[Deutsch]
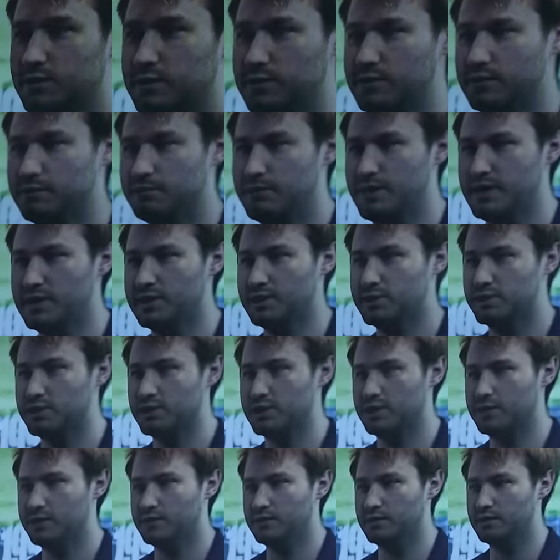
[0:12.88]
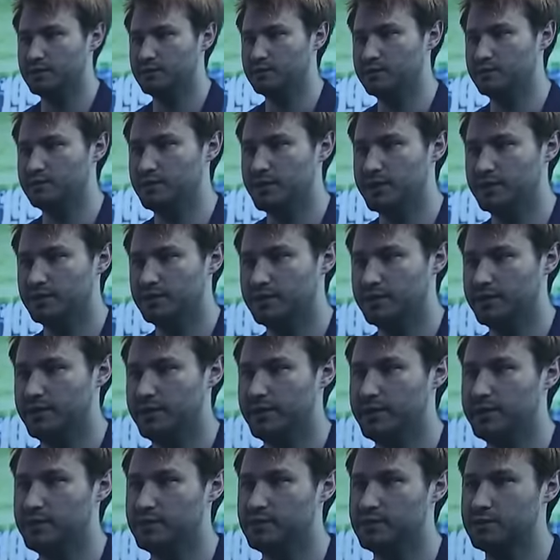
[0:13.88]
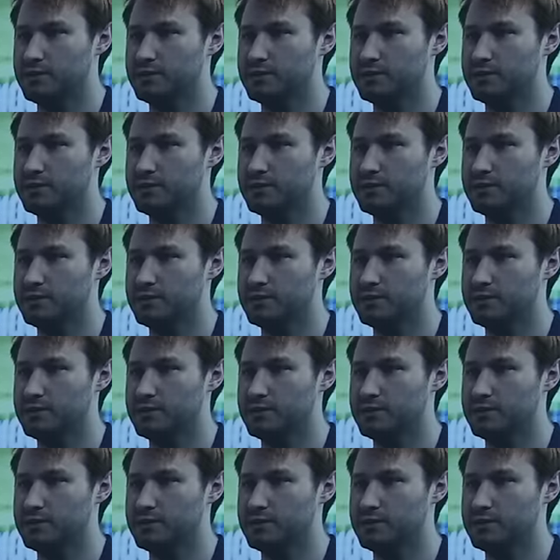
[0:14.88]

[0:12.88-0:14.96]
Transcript: Kauf eines League of Legends Teams bekannt.